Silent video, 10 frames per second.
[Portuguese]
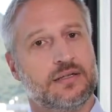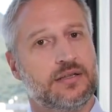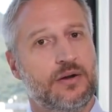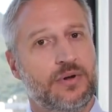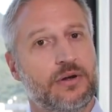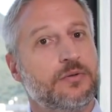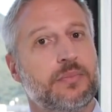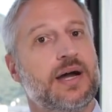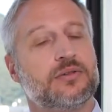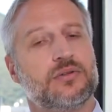não é o
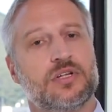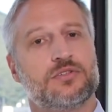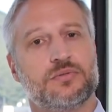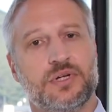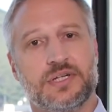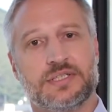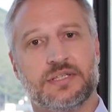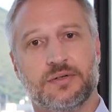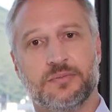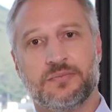impacto na sua
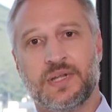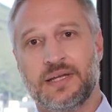ereção,